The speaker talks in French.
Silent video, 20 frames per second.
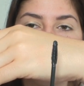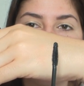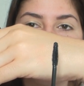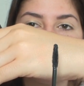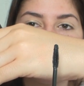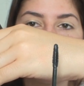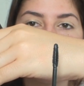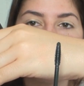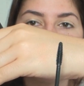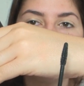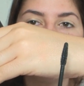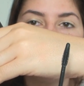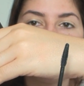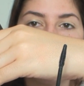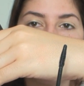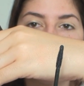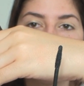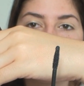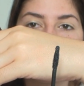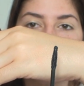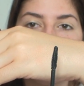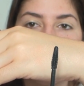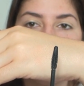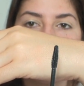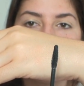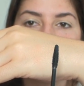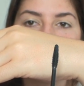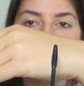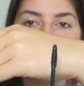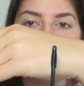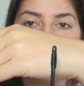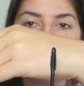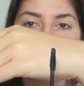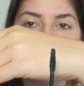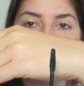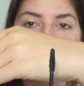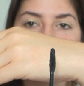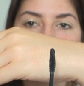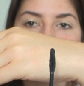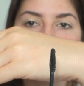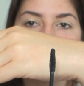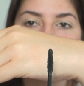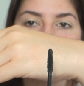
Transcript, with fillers: et c'est plutôt un mascara pour obtenir